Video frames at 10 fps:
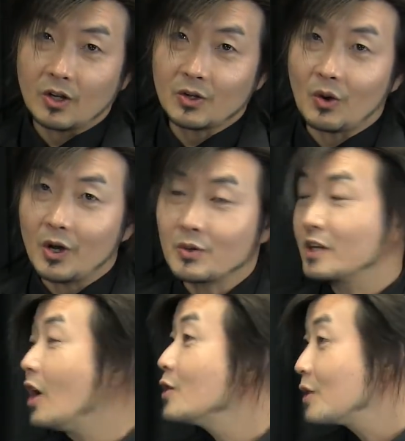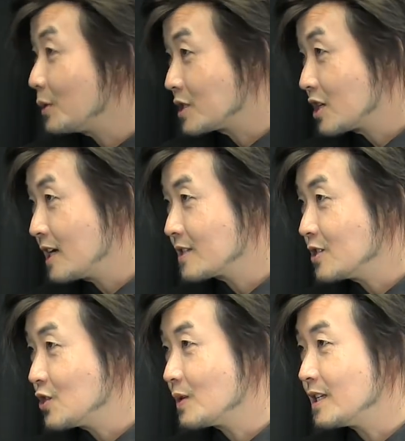có đoàn ở nhiều đoàn cha
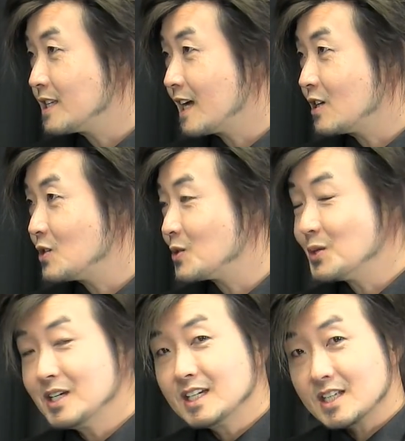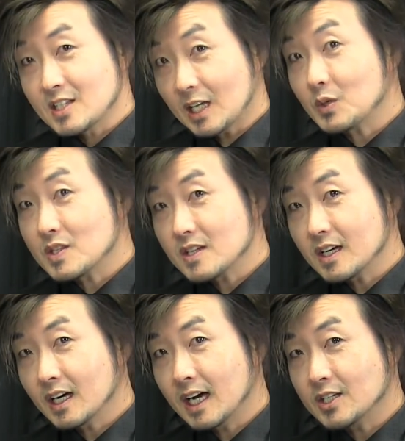sự chủ lý trả là dù xã tôi
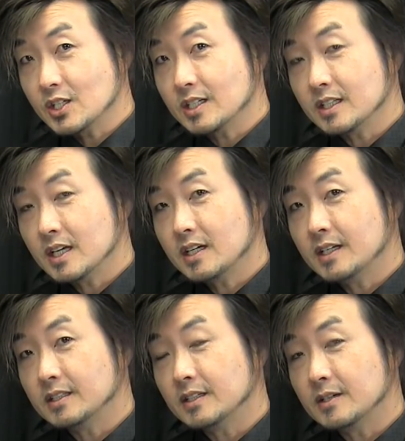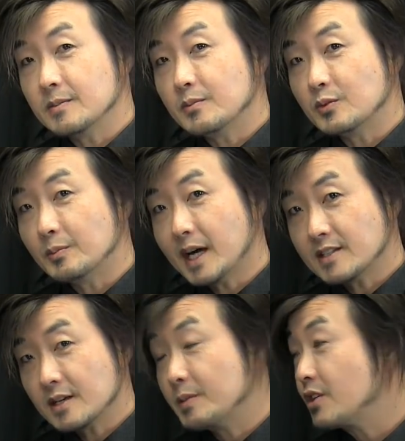chơi ra sẽ đời thế ờ, nên là một ba
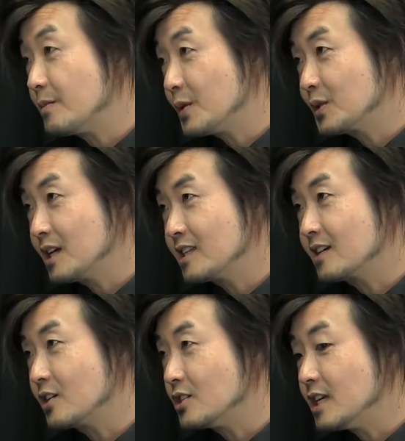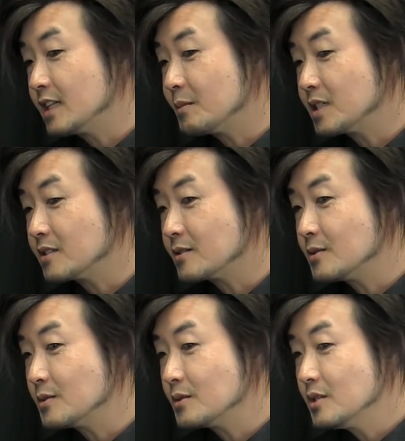chơi bây giờ mong tiền chỉ có để mà mình
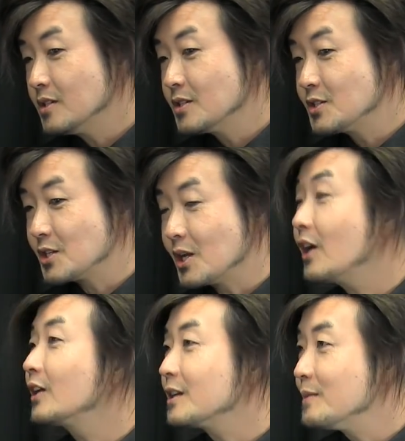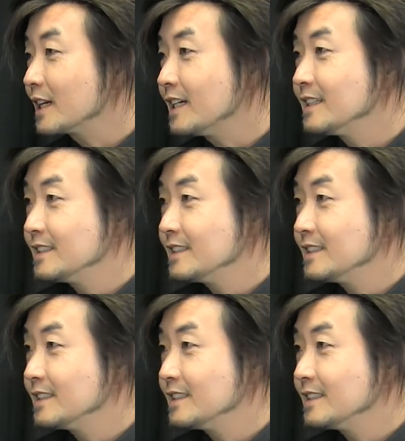cứ chỉ hay họ tới mặt ờ.